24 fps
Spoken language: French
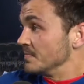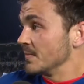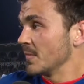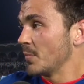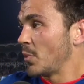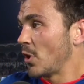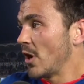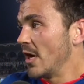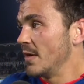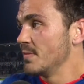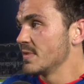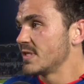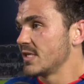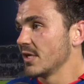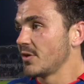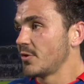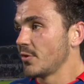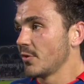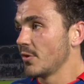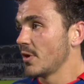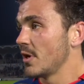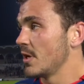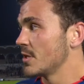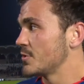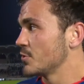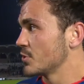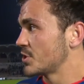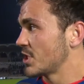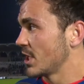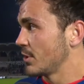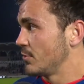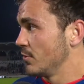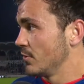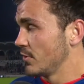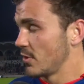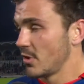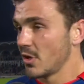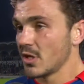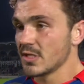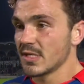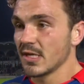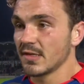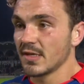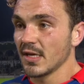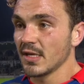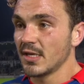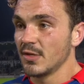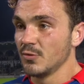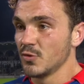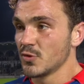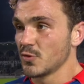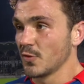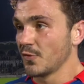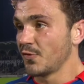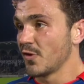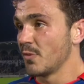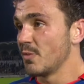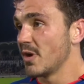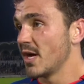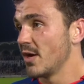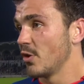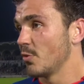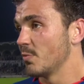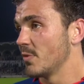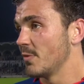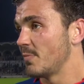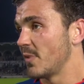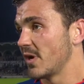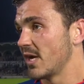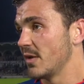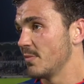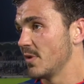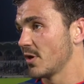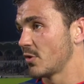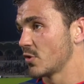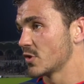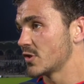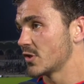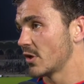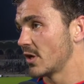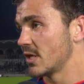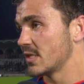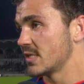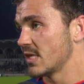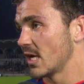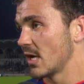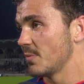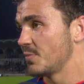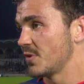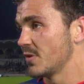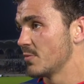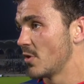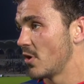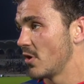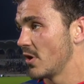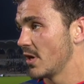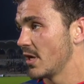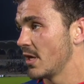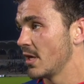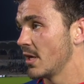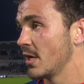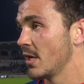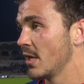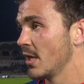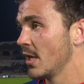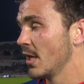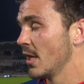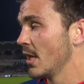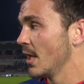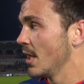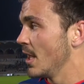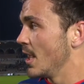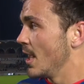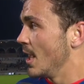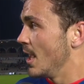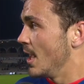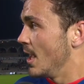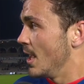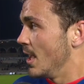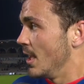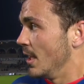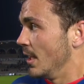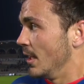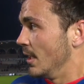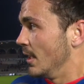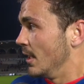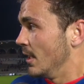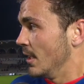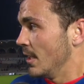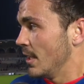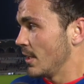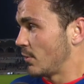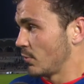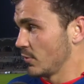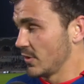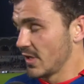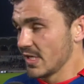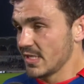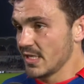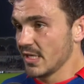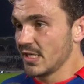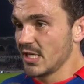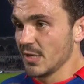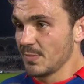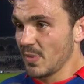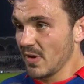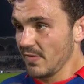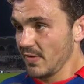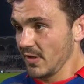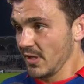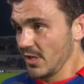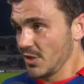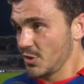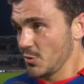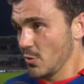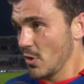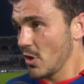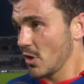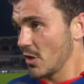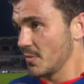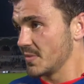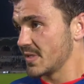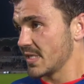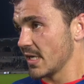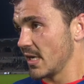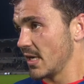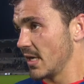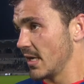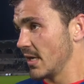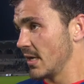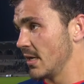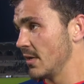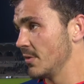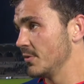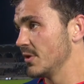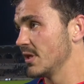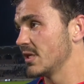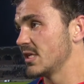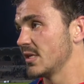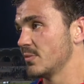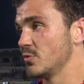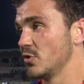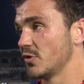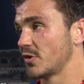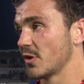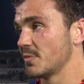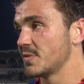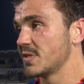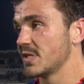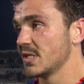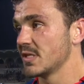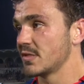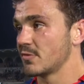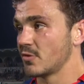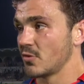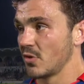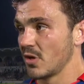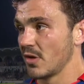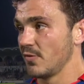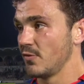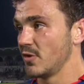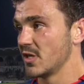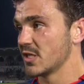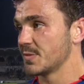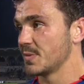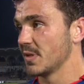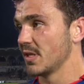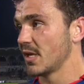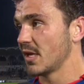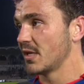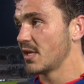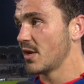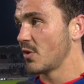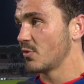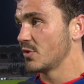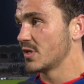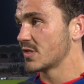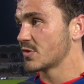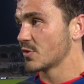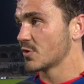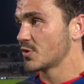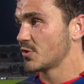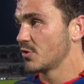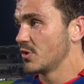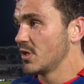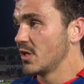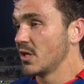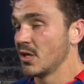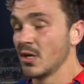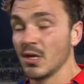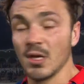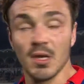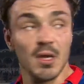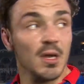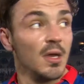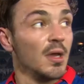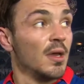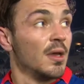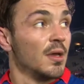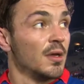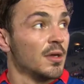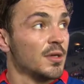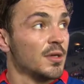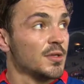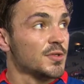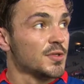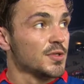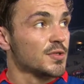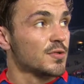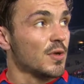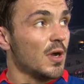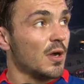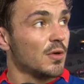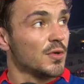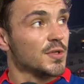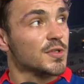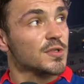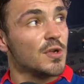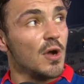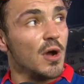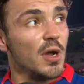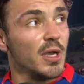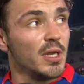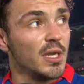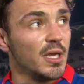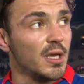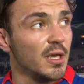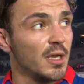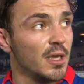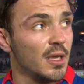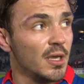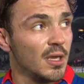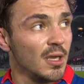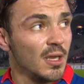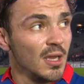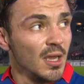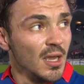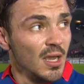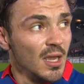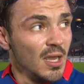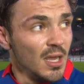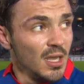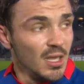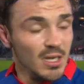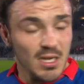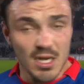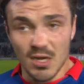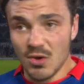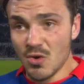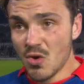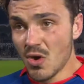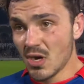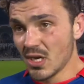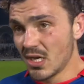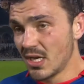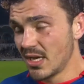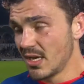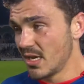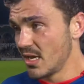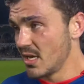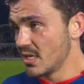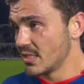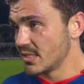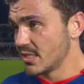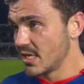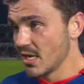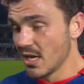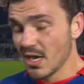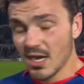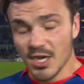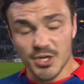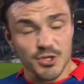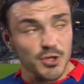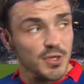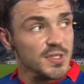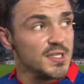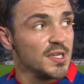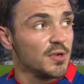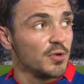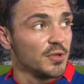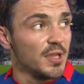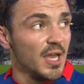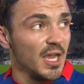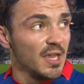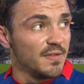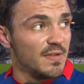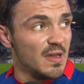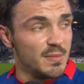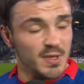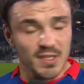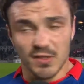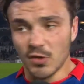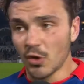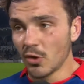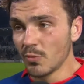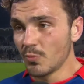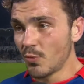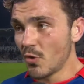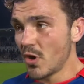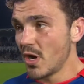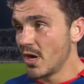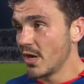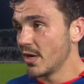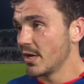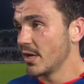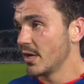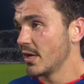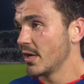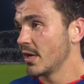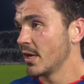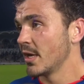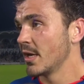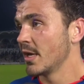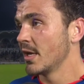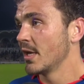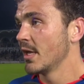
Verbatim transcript: Le problème, c'est que sur chacune de leurs attaques qui nous ont fait mal, on met pas les mecs au sol assez rapidement. Et, contre des équipes avec des joueurs comme ça, une équipe du top 6, on l'a vu la semaine dernière, on est sanctionné. Ce soir, le score, il est, il est lourd. Et ce qui est rageant, c'est qu'on arrive à mettre 30 points. Et